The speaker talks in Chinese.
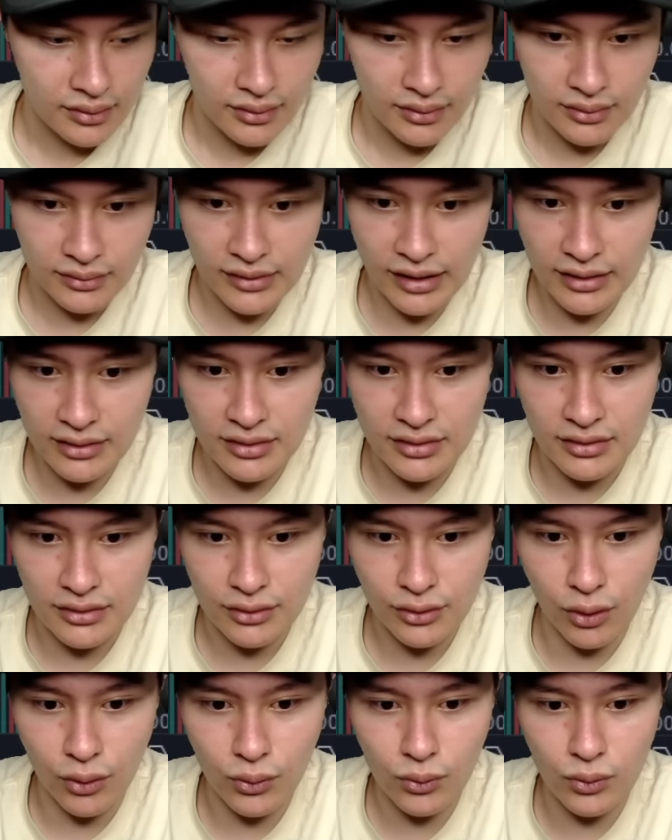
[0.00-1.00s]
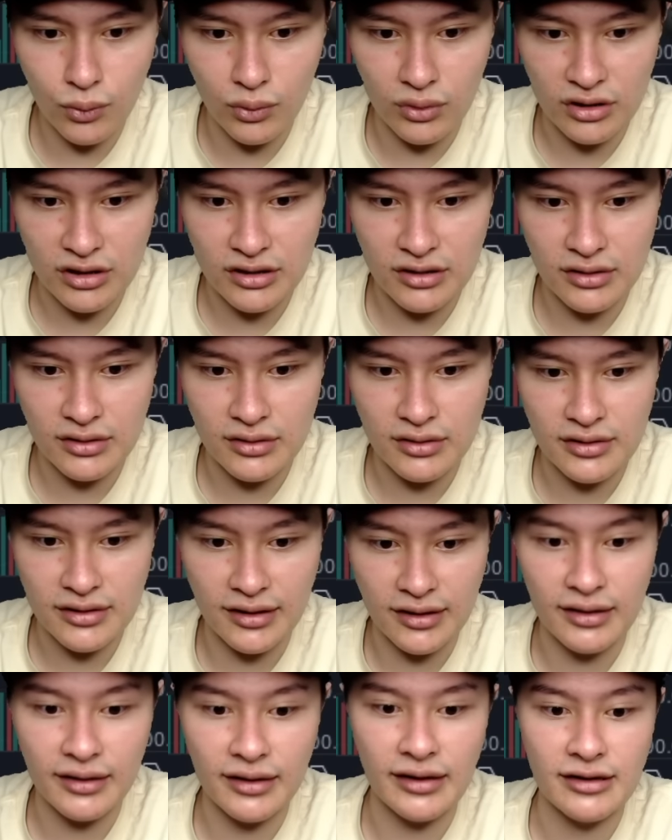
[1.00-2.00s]
当时通过是这
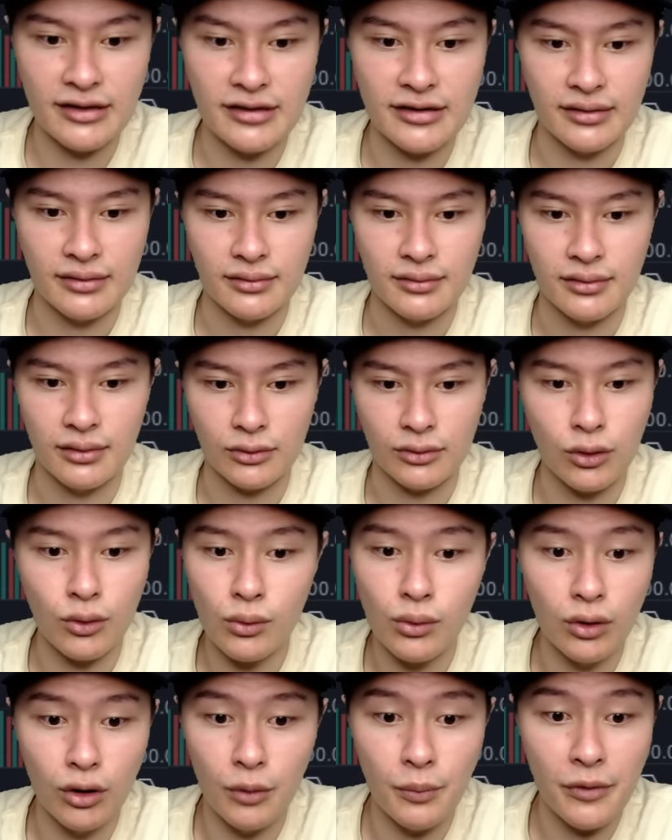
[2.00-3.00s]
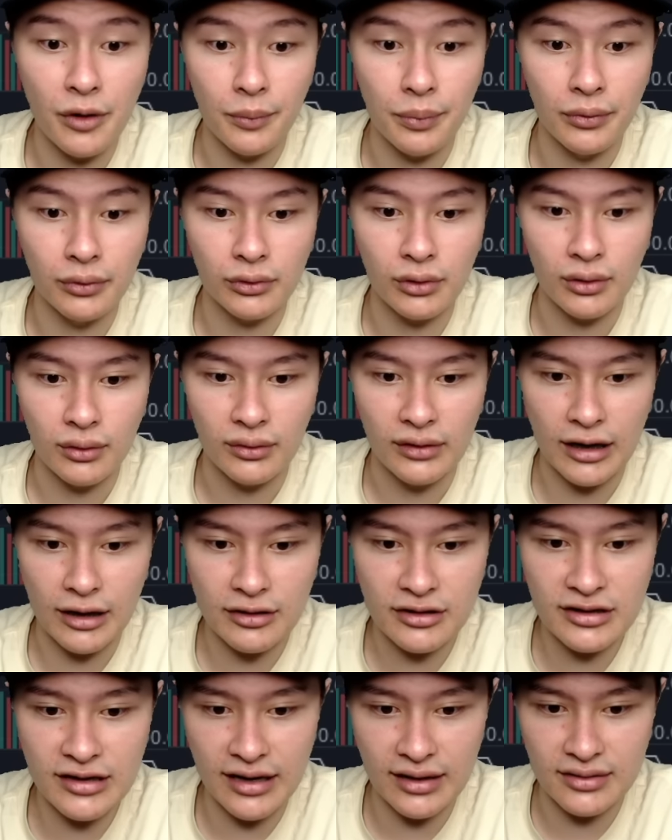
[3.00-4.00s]
根 K 线啊，通过后面有波动，然后
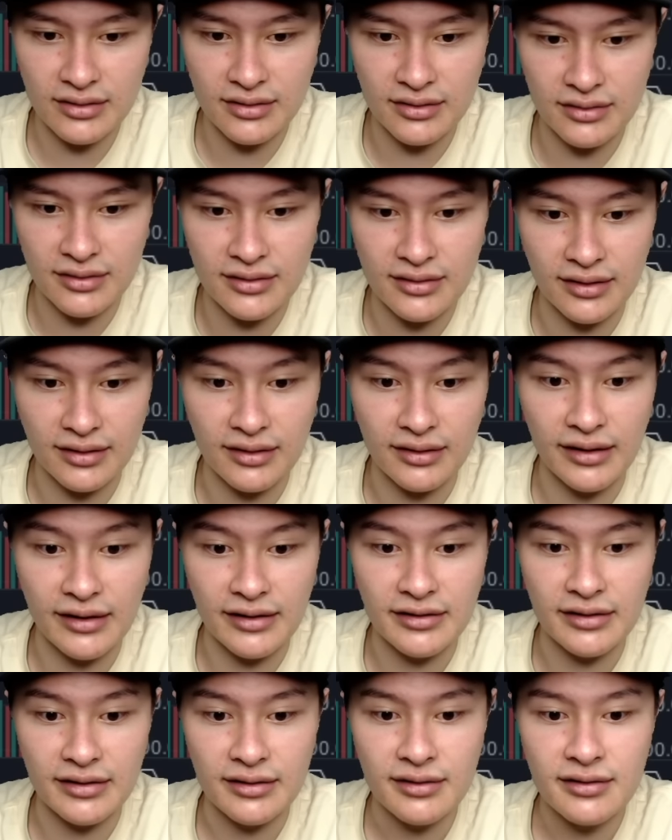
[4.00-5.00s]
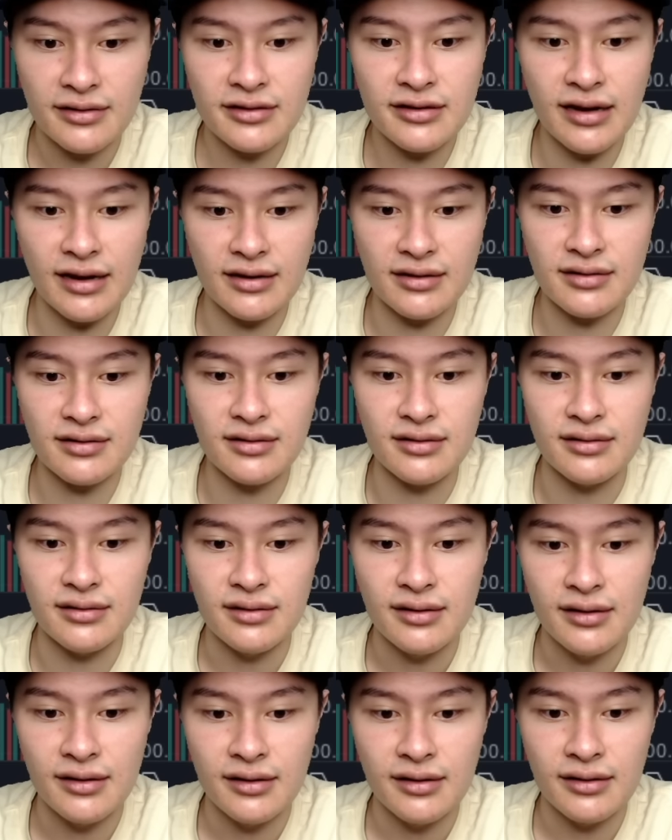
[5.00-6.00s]
上市是这根 K 线，上市
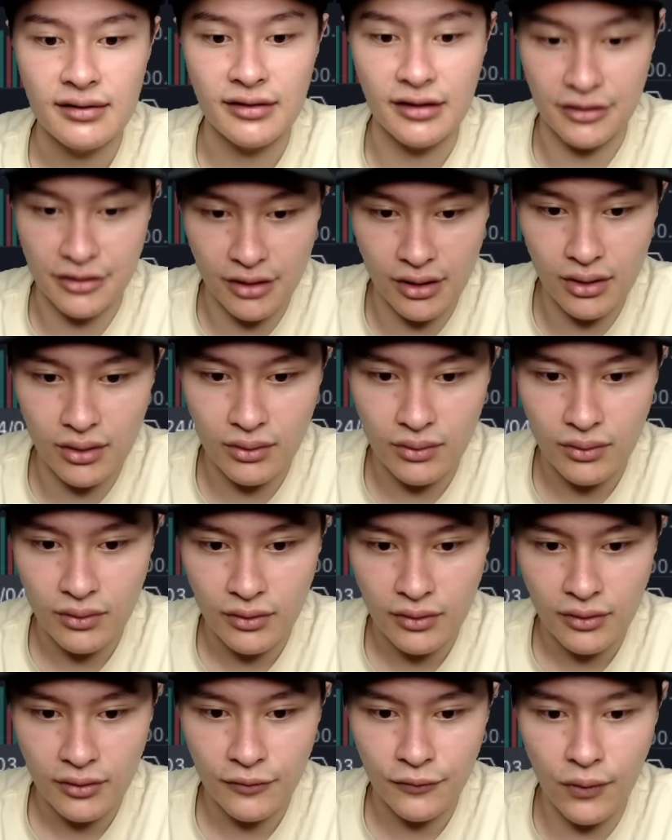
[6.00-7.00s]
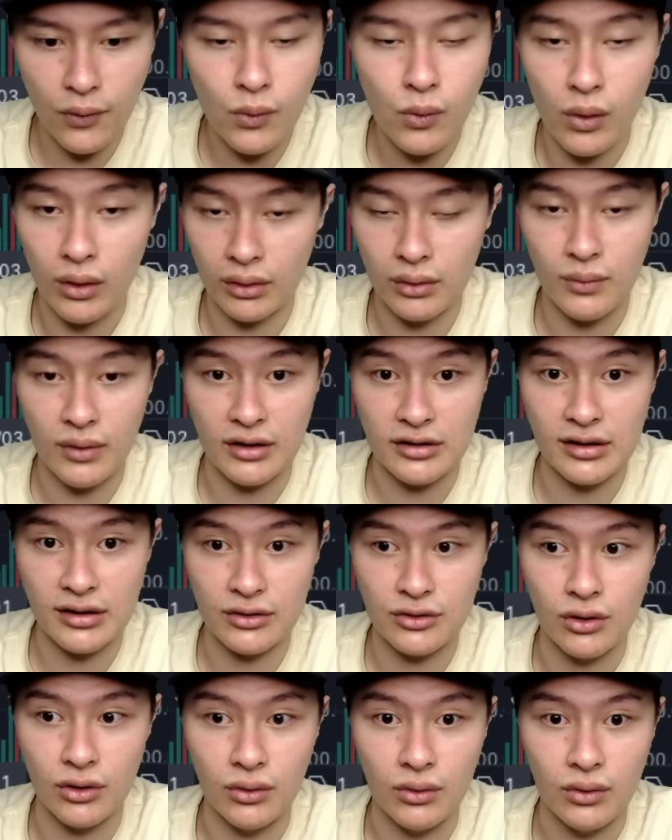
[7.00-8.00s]
的时候疯狂的往
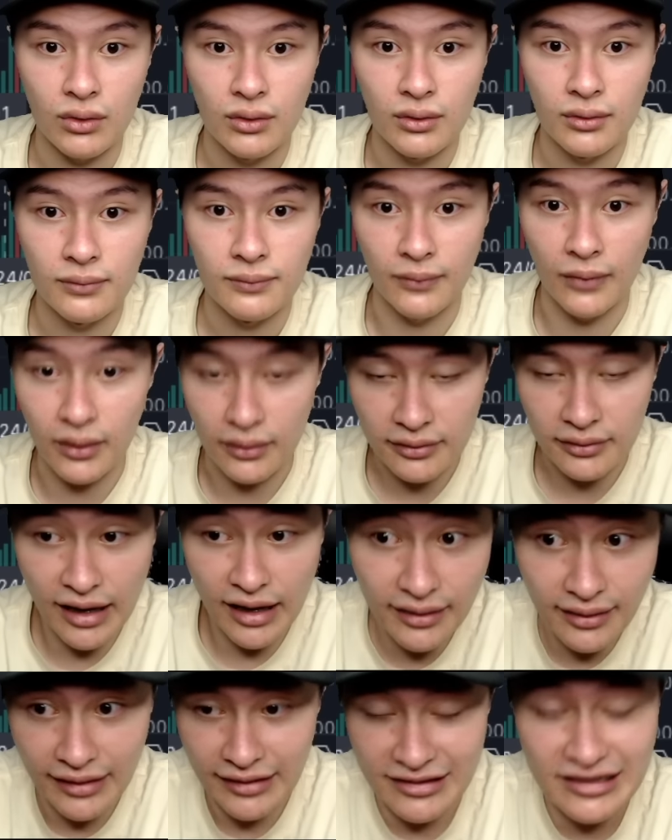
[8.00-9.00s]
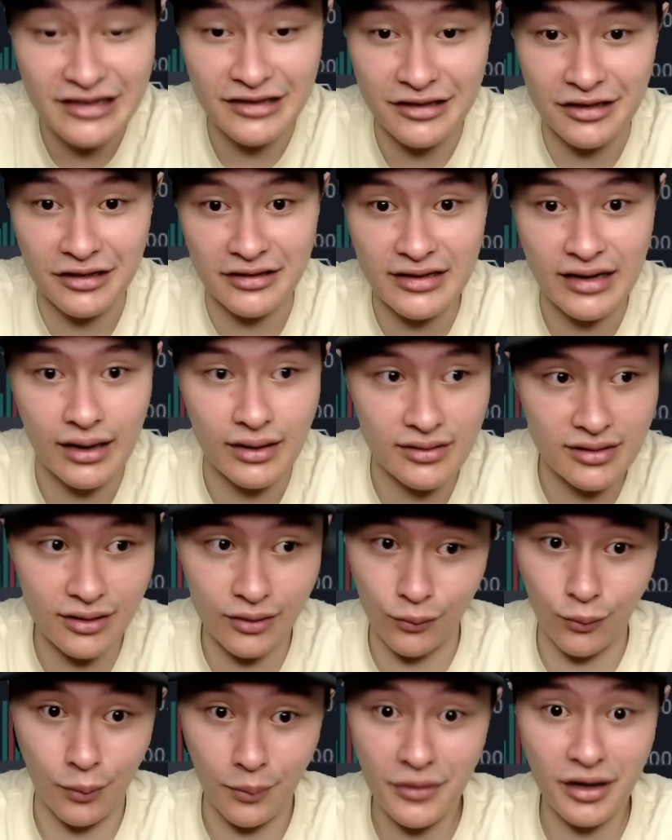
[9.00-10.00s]
上冲。那大家可以记得一下，这个
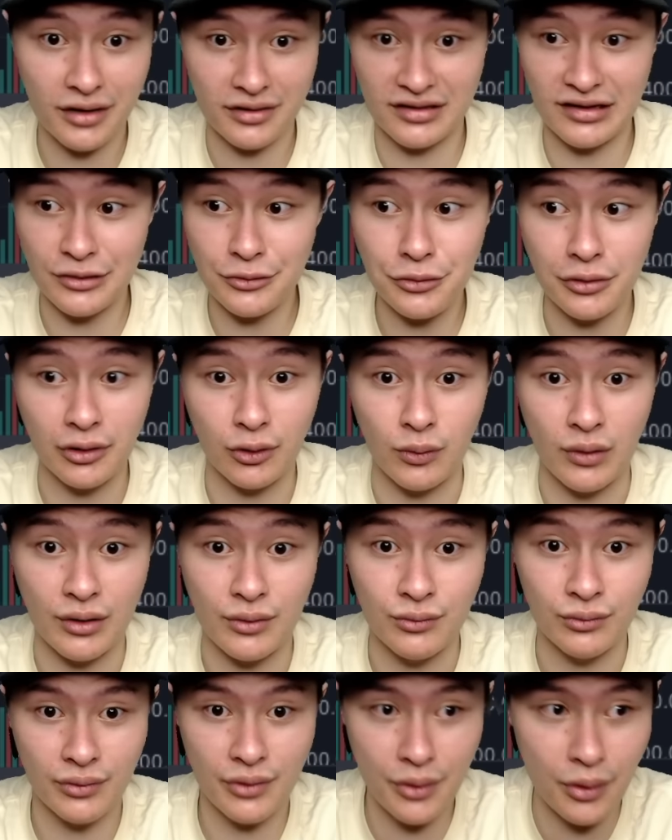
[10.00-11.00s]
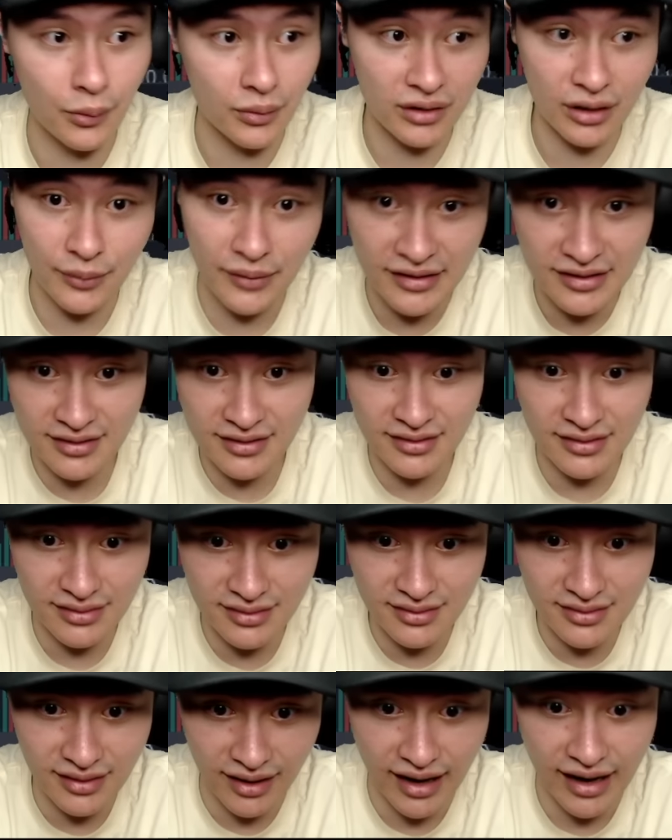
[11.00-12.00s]
我们要精确的回顾，因为我认为。
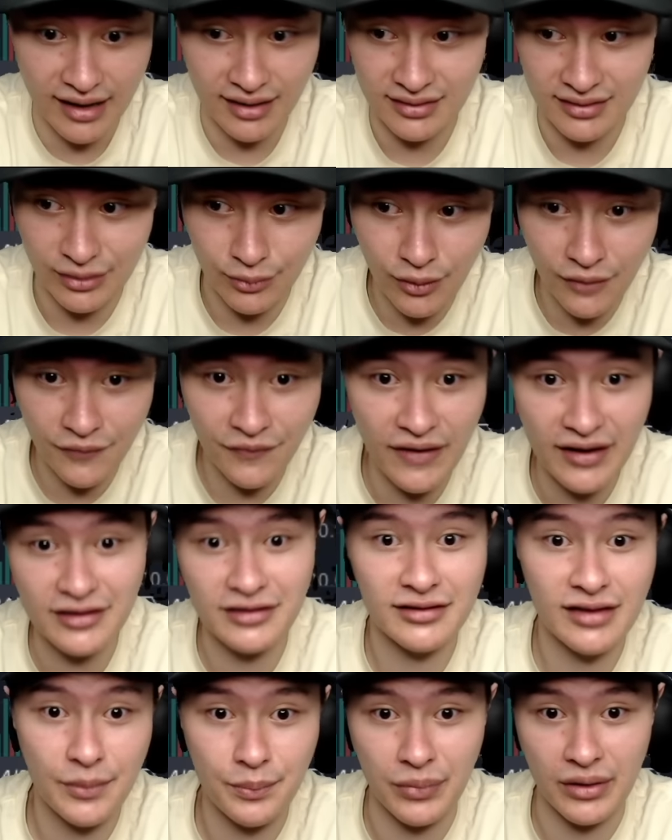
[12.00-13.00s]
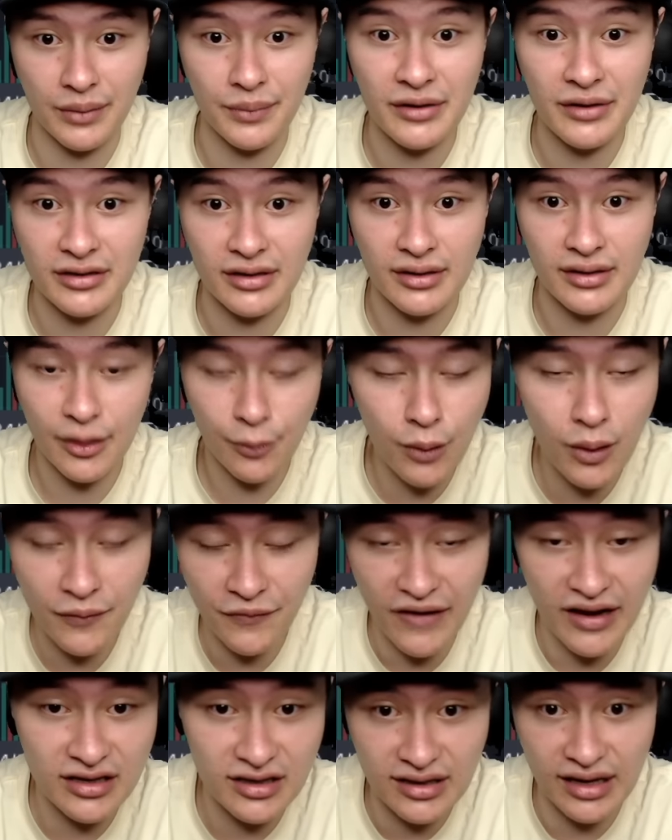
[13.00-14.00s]
这个行情会发生在比特币身，会
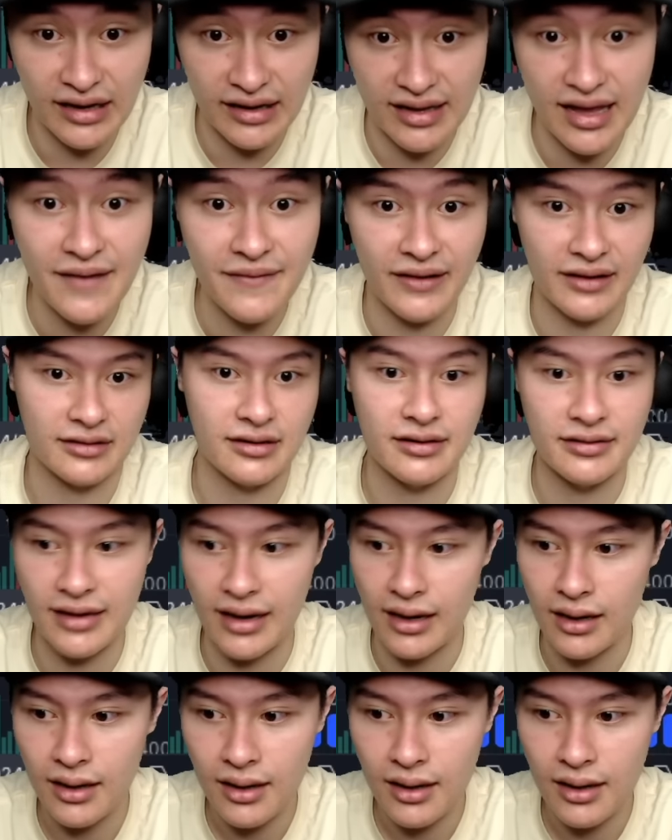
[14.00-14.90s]
发生在以太坊身上。